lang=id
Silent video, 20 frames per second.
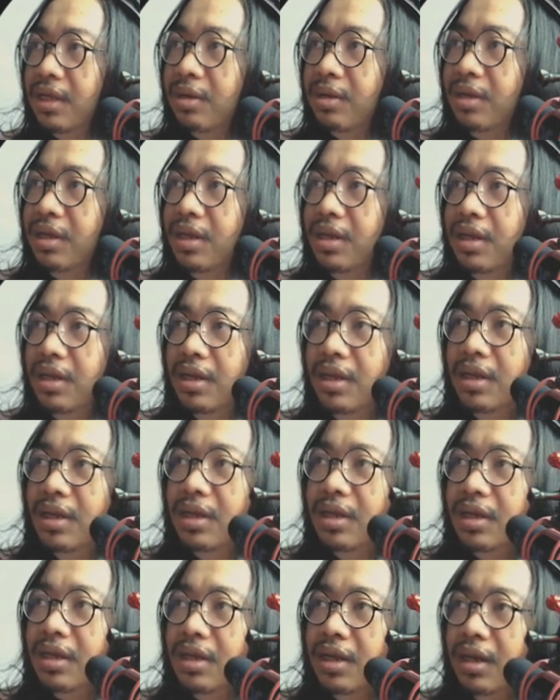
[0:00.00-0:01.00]
Itu di
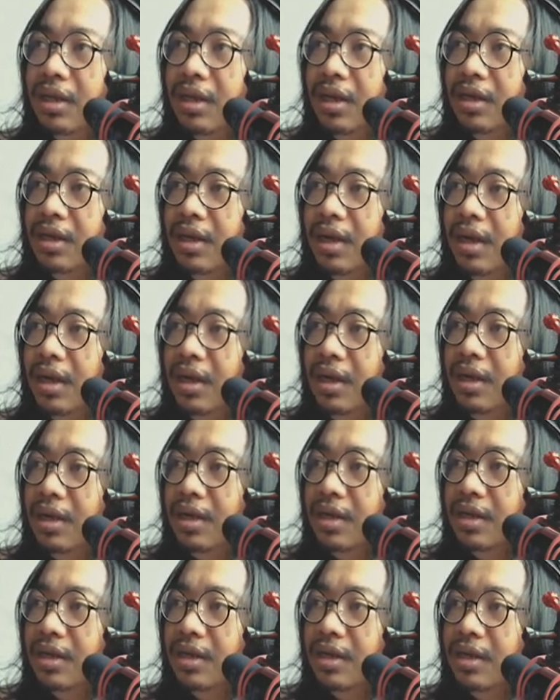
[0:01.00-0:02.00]
klik dan drag
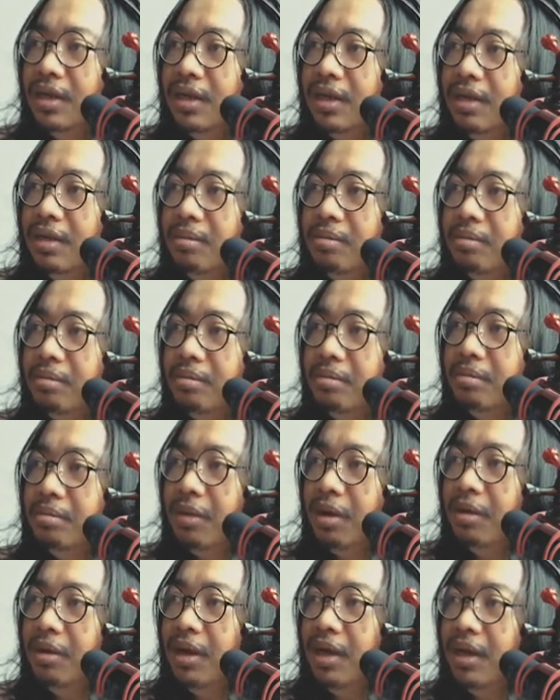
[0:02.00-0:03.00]
ke
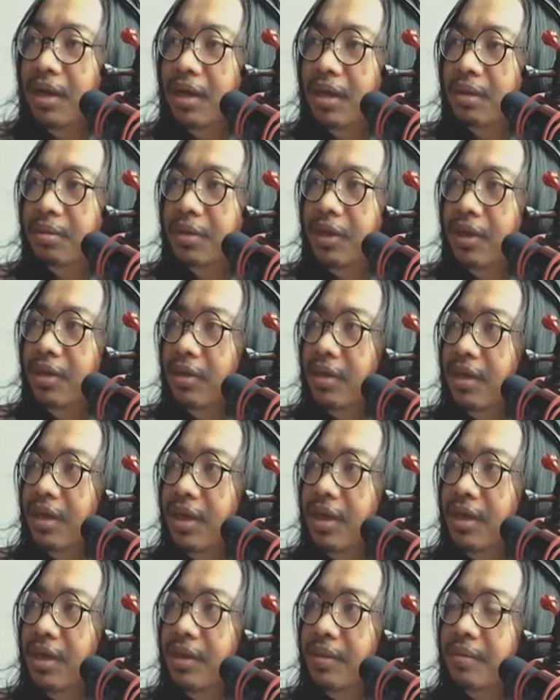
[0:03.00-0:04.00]
bawah ke video
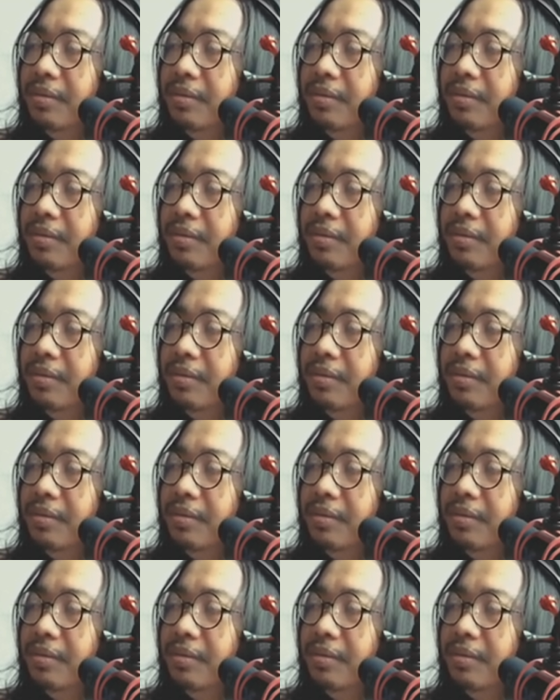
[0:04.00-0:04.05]
kita.